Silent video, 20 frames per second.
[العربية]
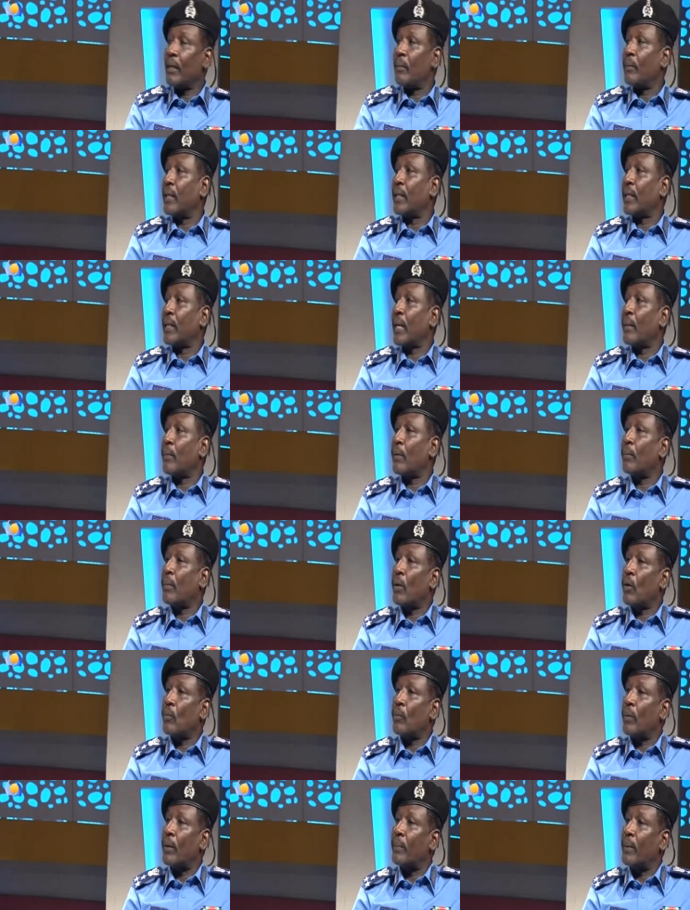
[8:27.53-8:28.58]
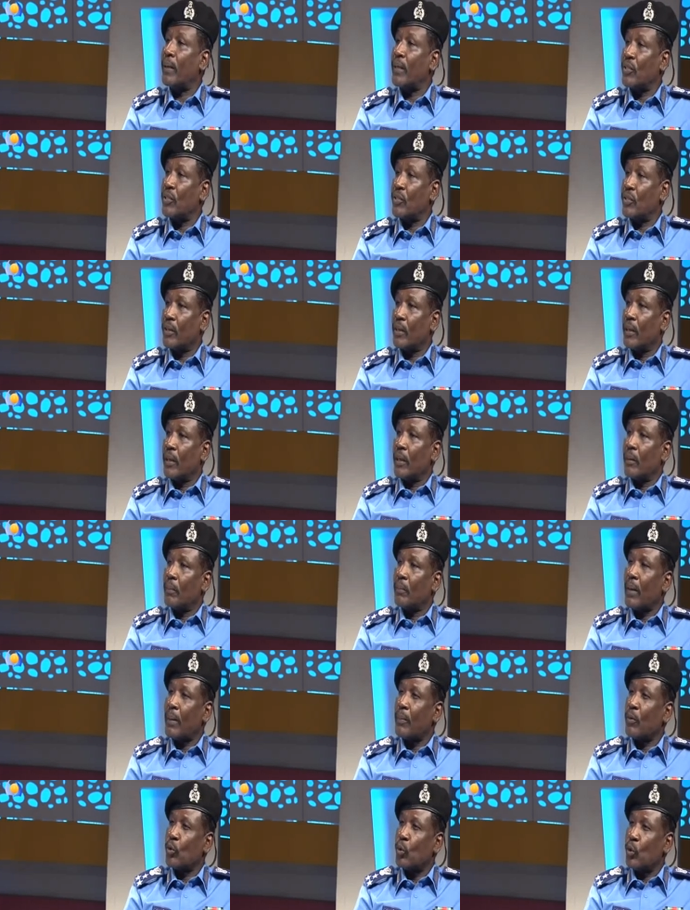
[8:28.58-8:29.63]
ما بنقول كامل لكن شبه كامل
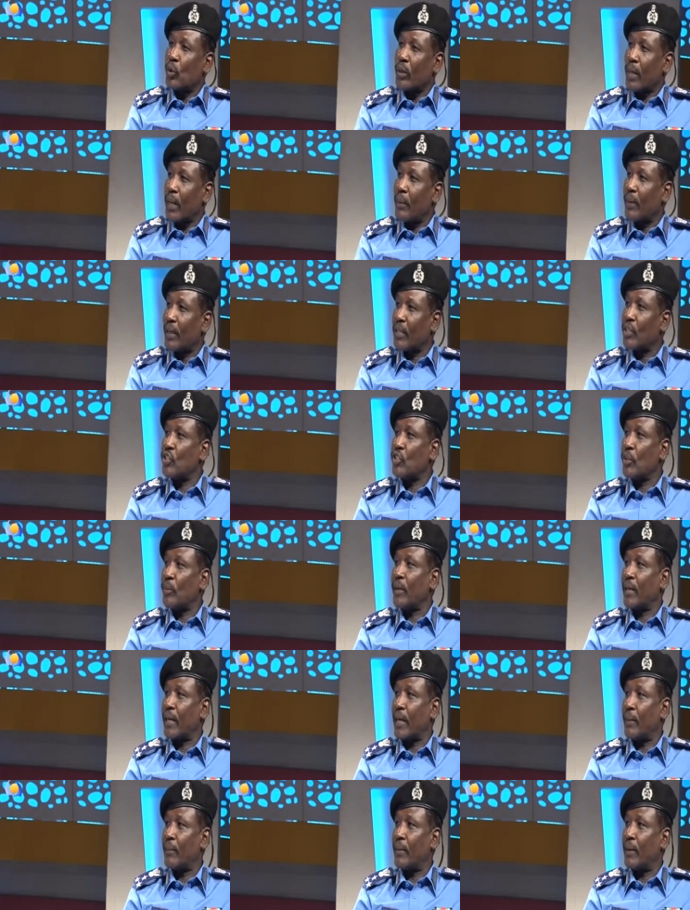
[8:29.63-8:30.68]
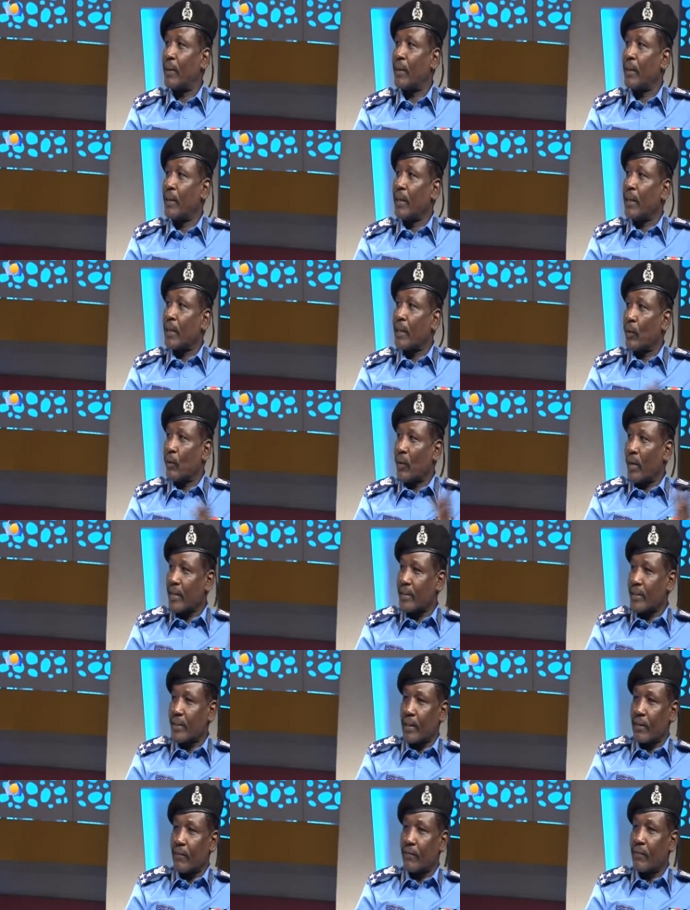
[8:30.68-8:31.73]
لو لاحظت كان في سراير موجوده
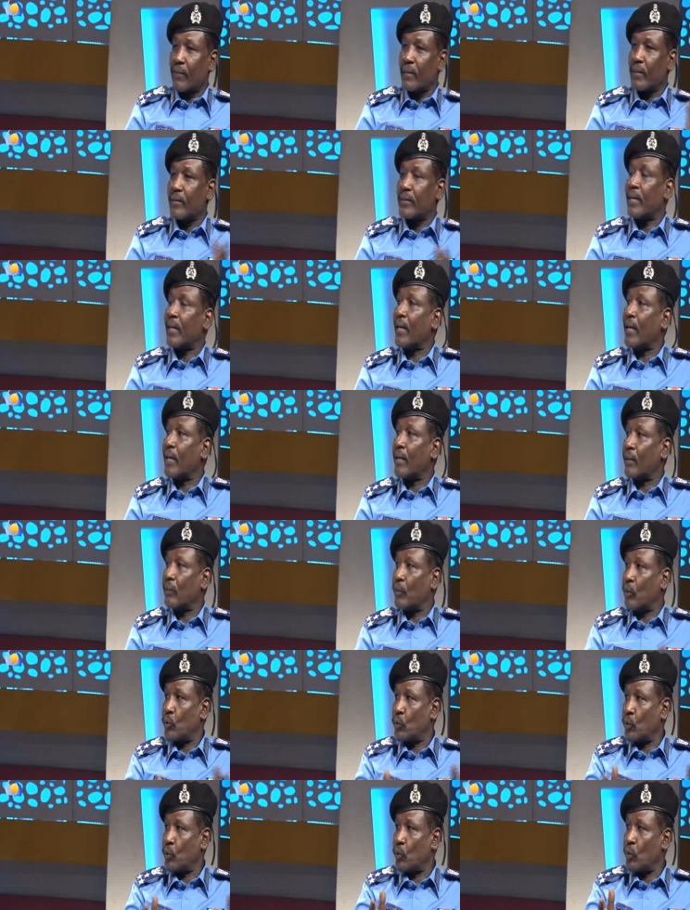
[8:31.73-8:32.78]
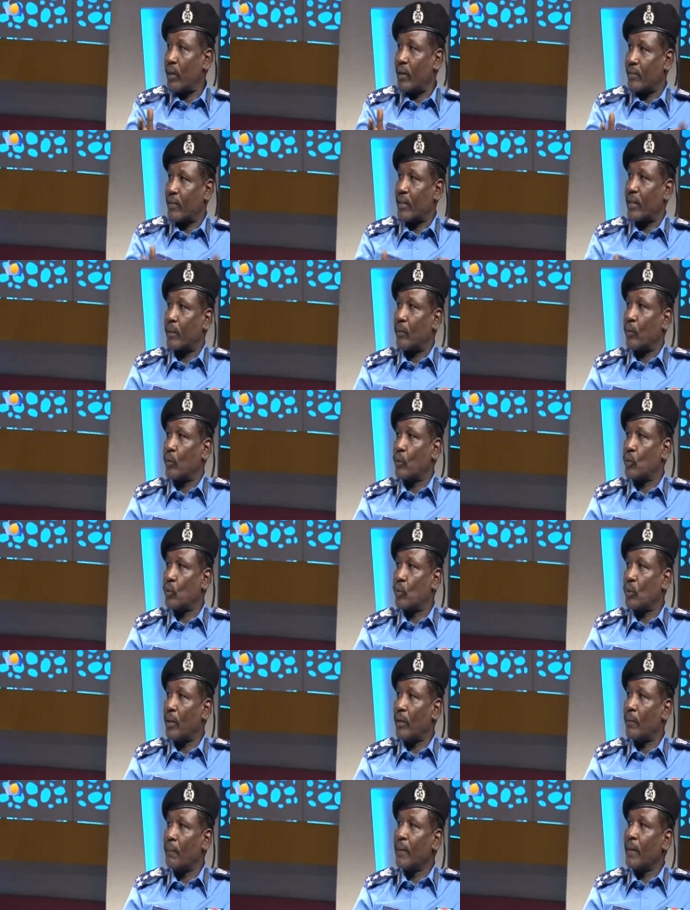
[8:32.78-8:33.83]
اسره موجوده دي اللي هو بعد ما
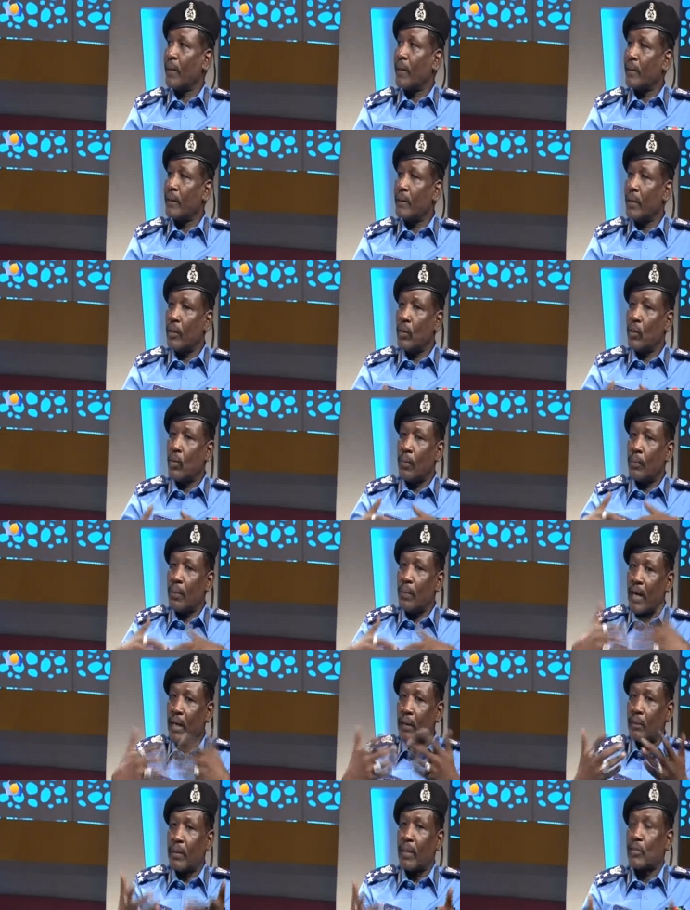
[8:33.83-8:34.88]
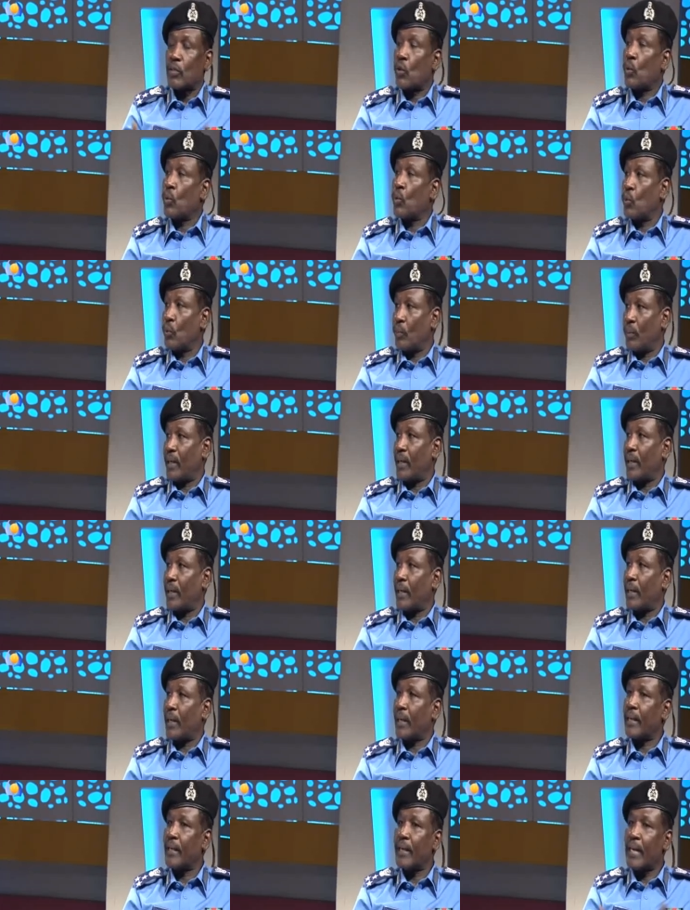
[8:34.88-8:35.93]
يصحوهم من هنا لكن يعني هو صاحي
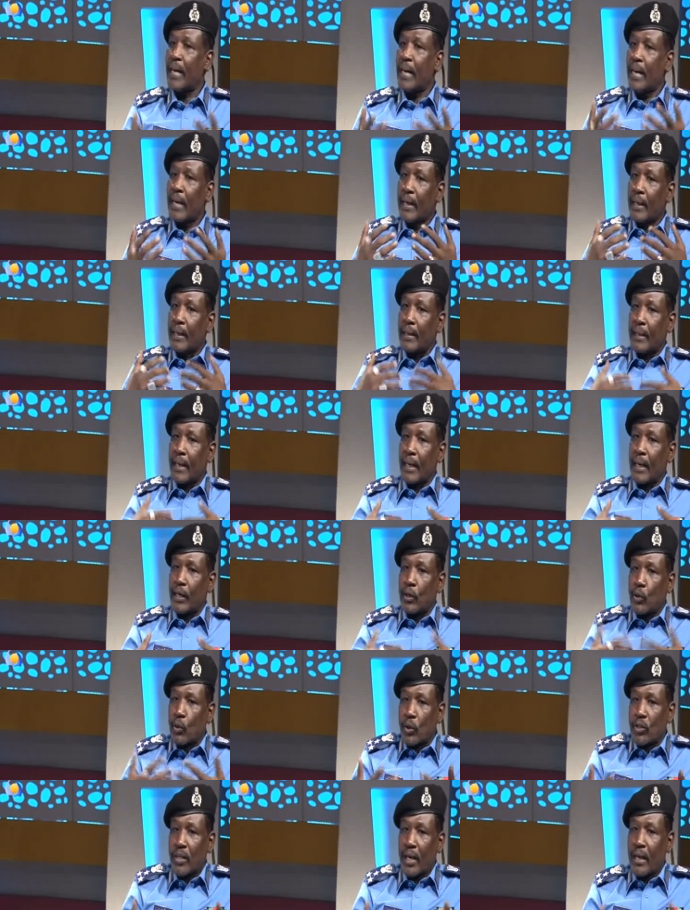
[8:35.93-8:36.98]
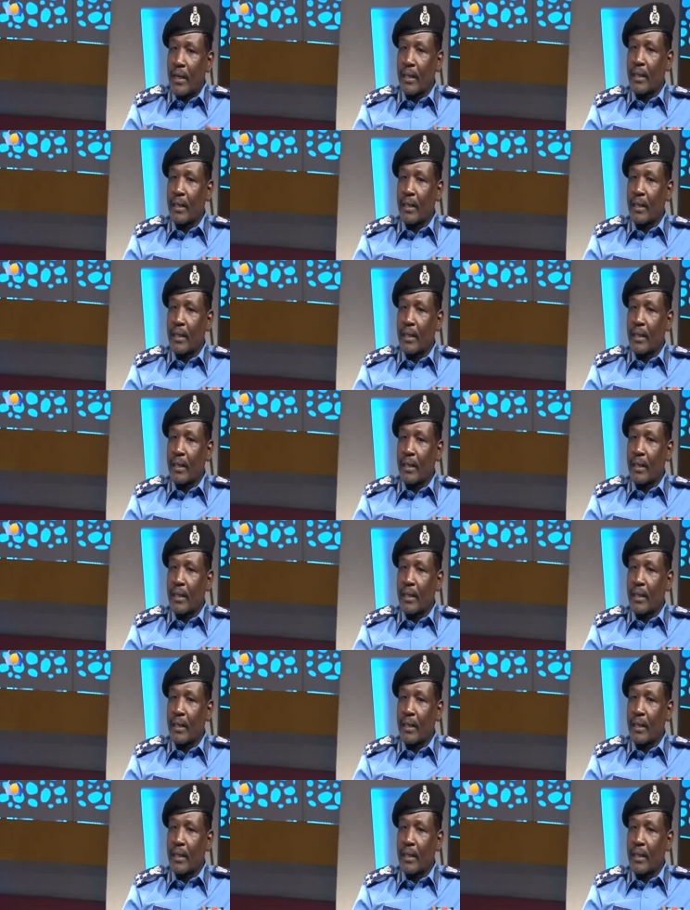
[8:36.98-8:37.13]
التعامل معه صعب جدا